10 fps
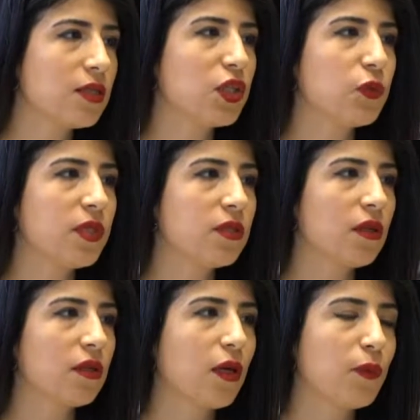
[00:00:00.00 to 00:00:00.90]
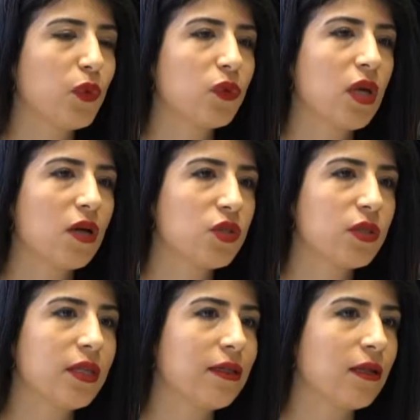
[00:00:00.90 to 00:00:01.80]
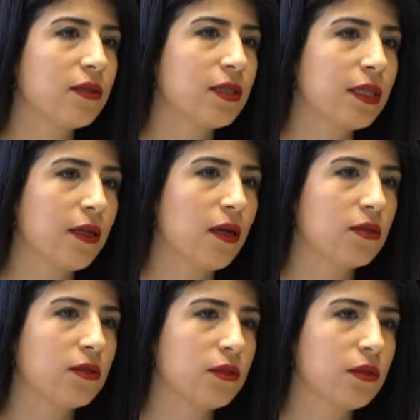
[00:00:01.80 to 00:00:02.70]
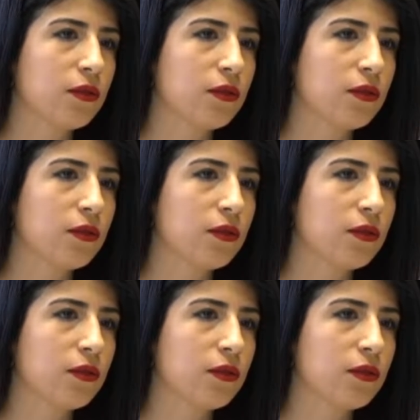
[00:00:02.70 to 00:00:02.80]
seçmesindeki en büyük tercih nedenleri nelerdir?